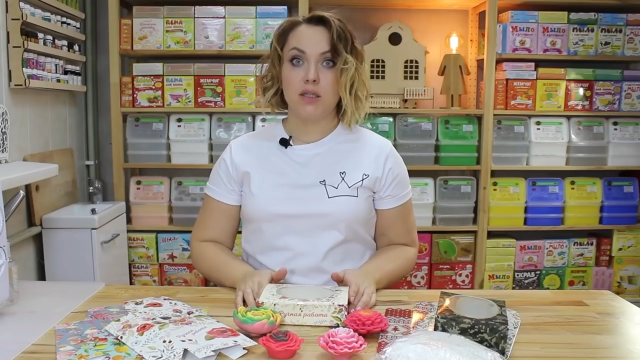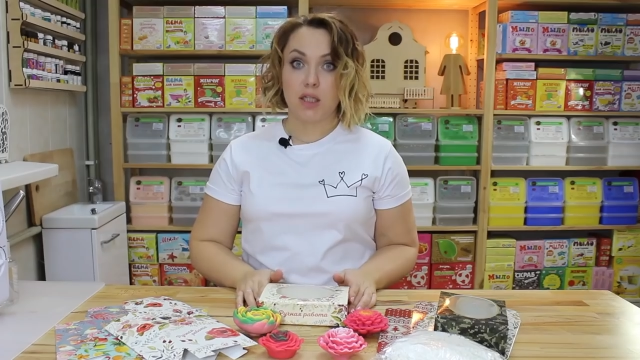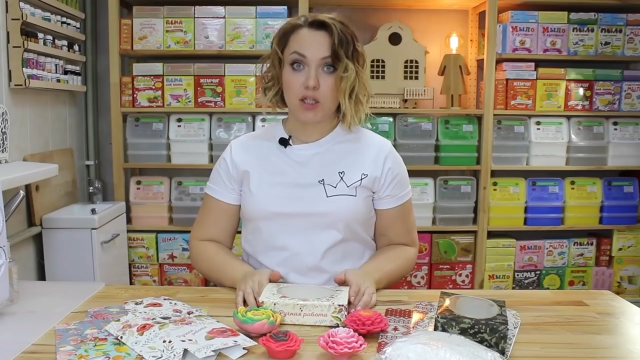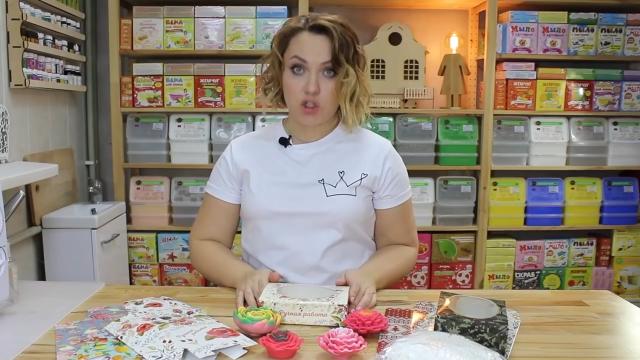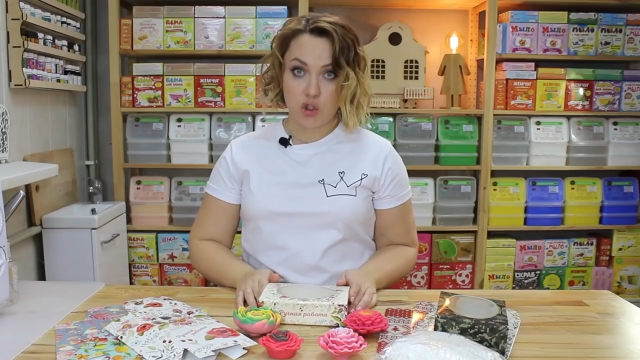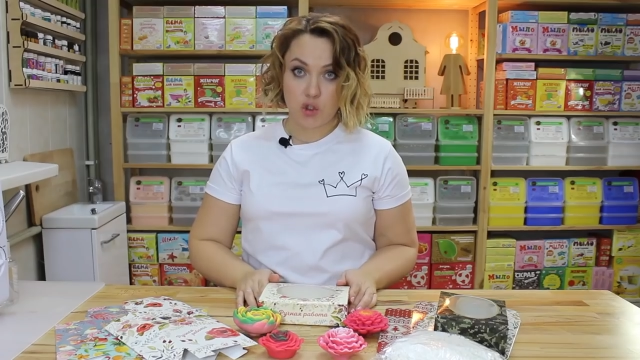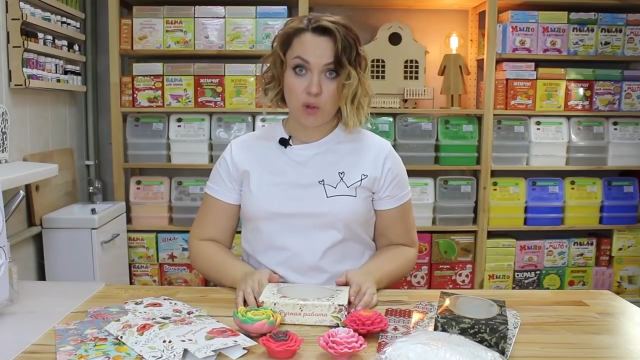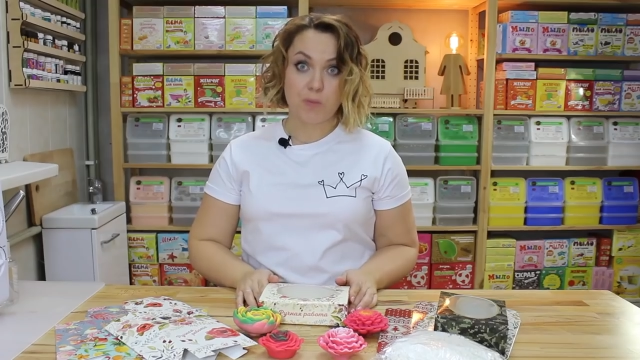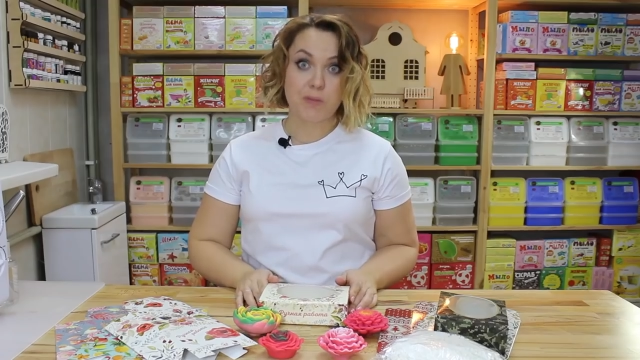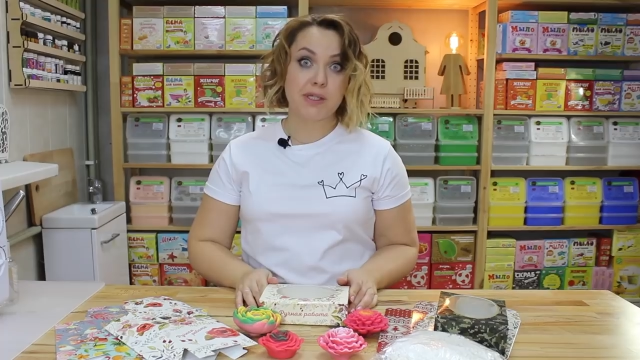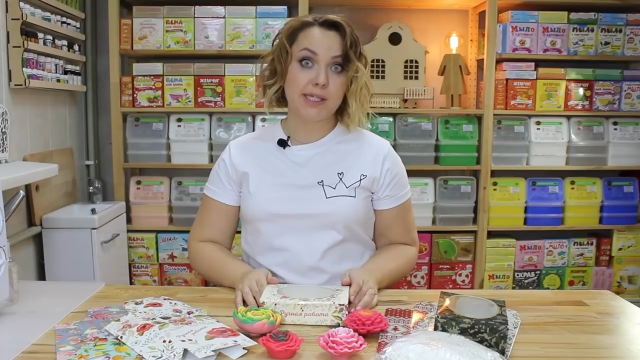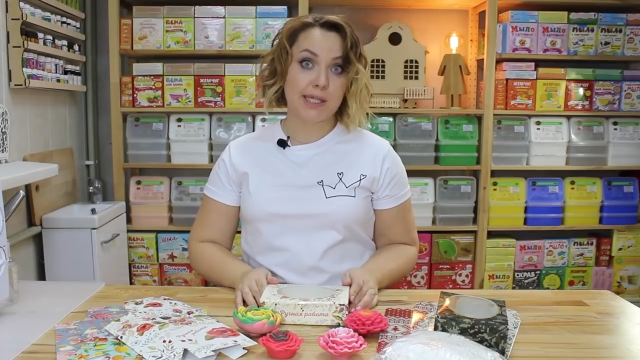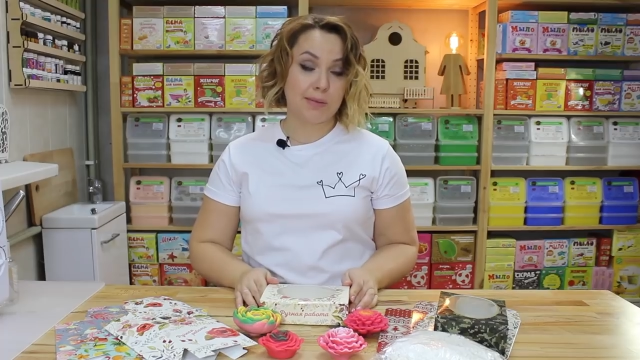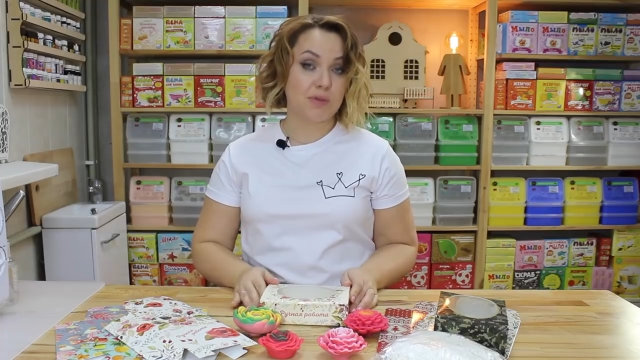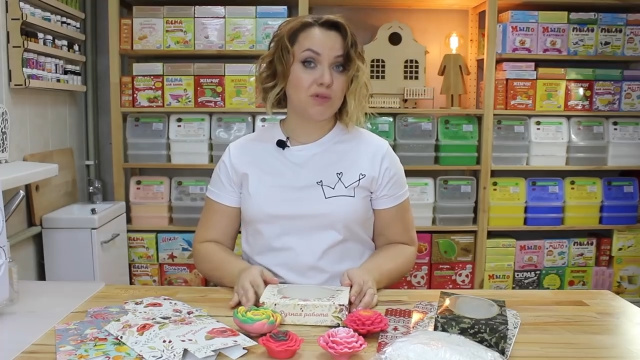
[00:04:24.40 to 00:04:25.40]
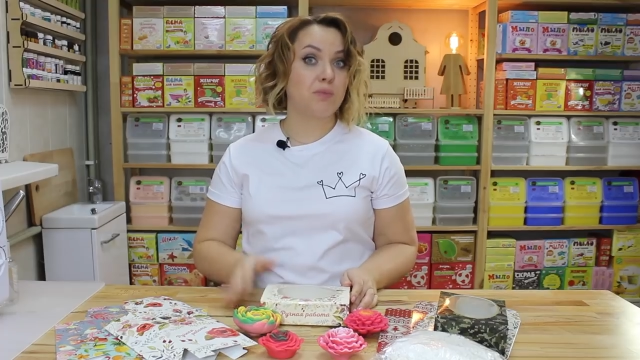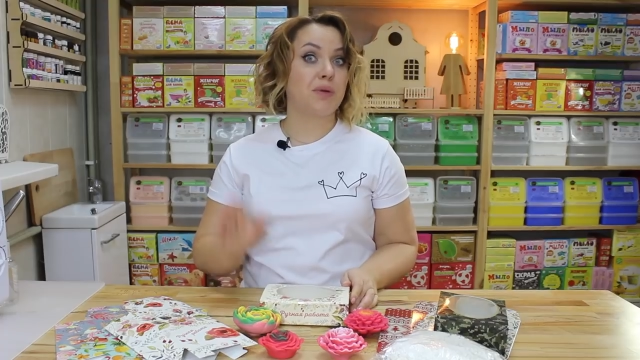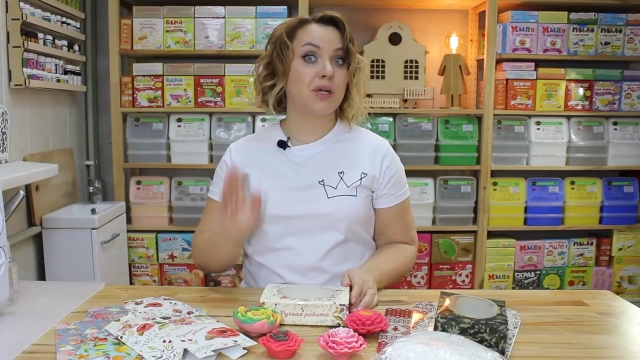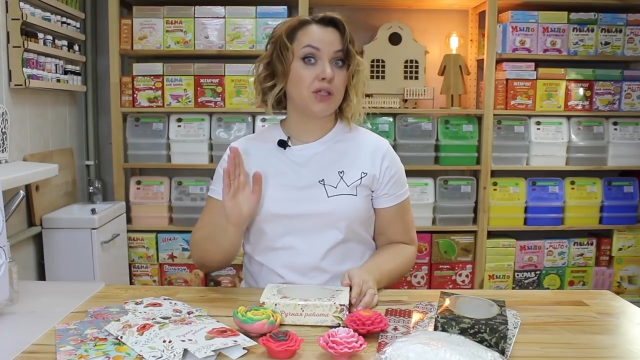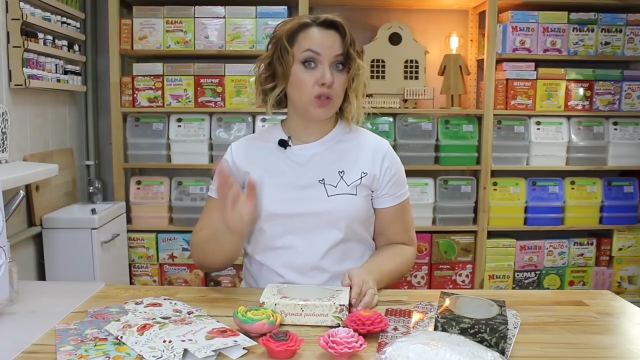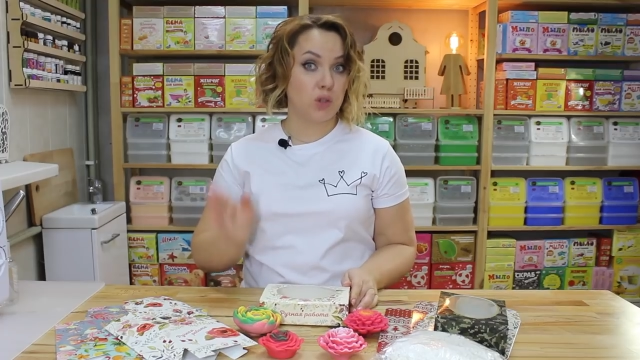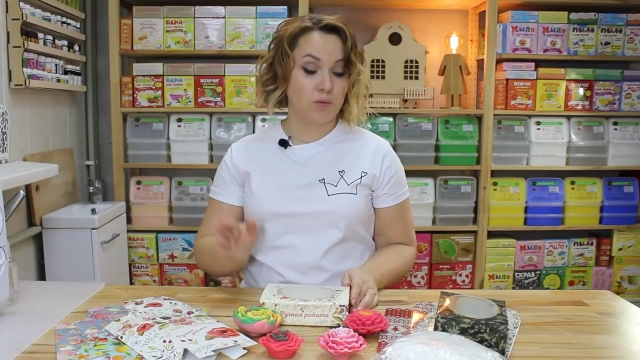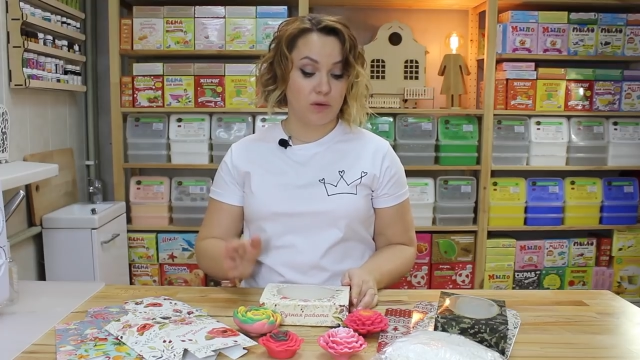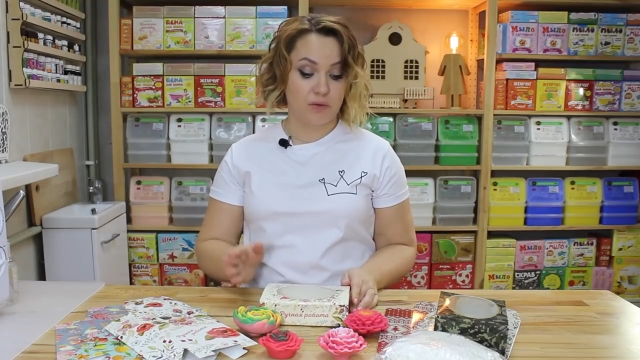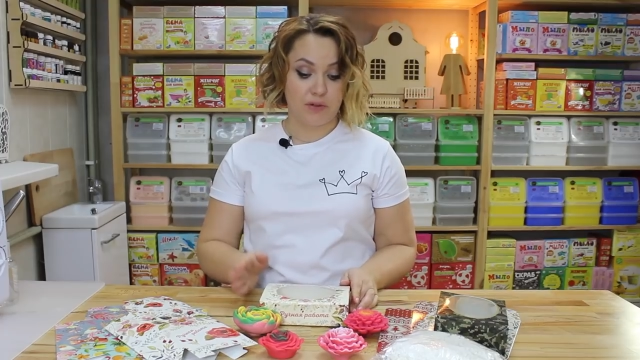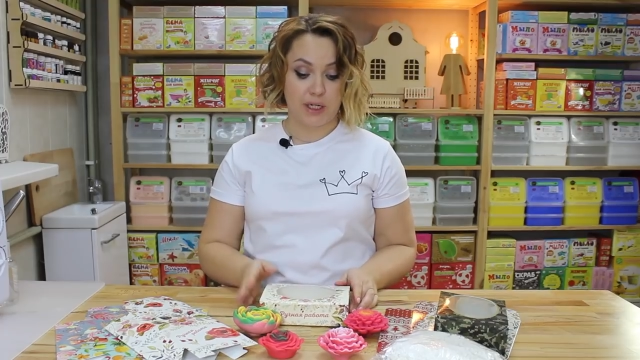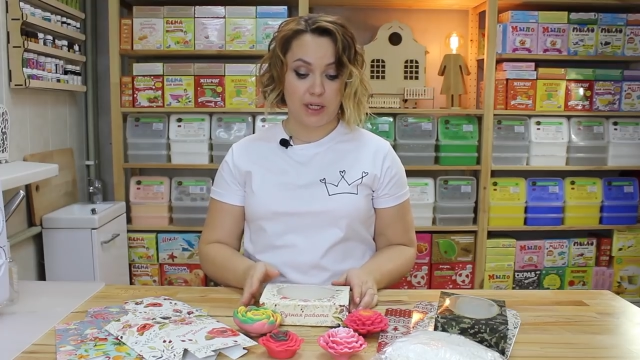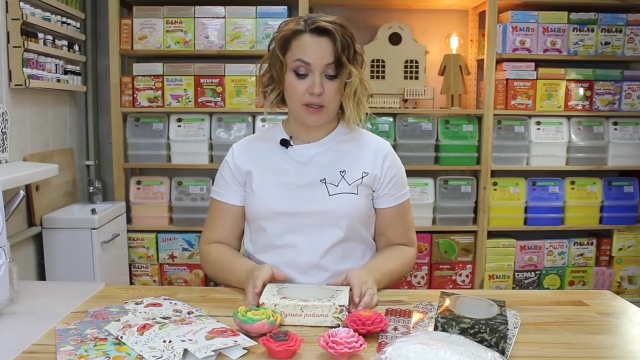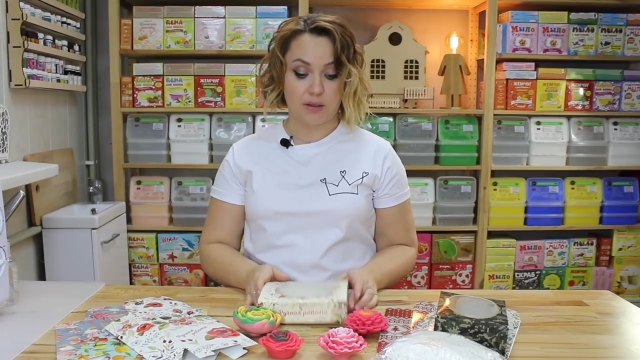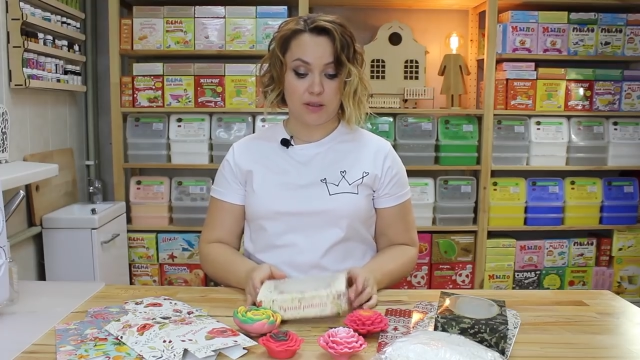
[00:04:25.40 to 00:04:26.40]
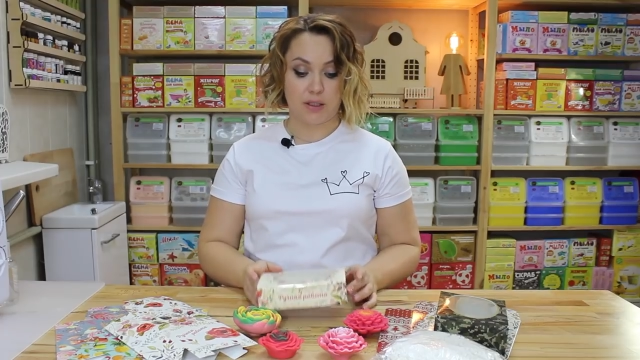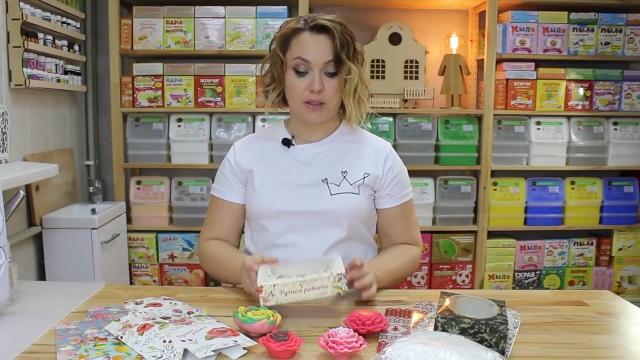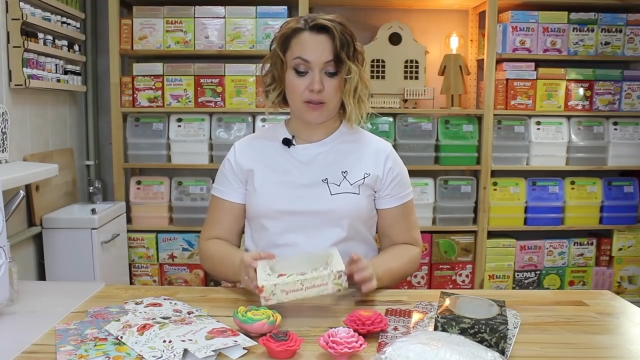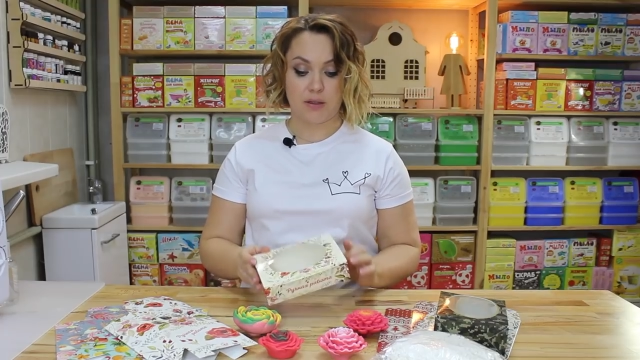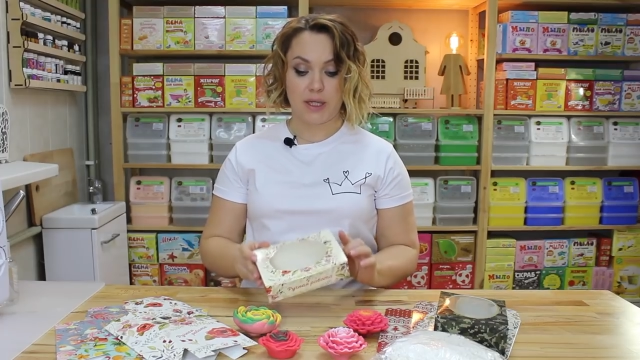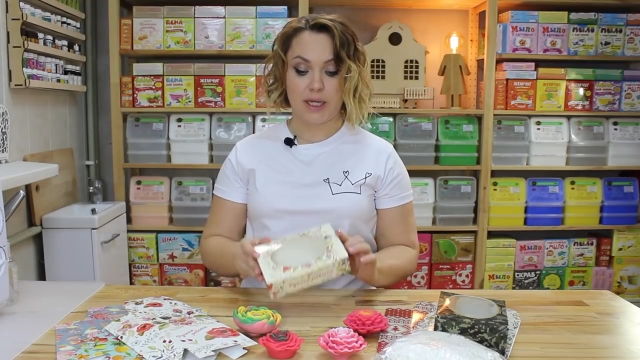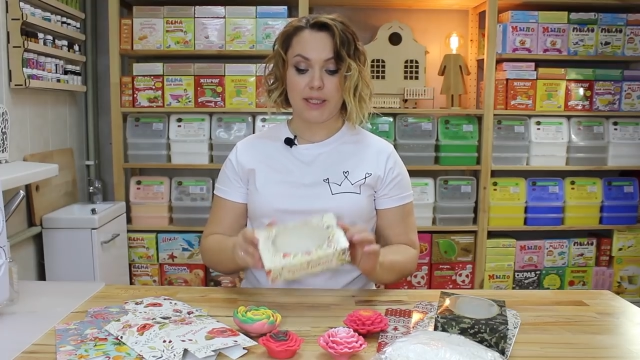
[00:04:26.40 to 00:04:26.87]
Начнем с самого простого варианта.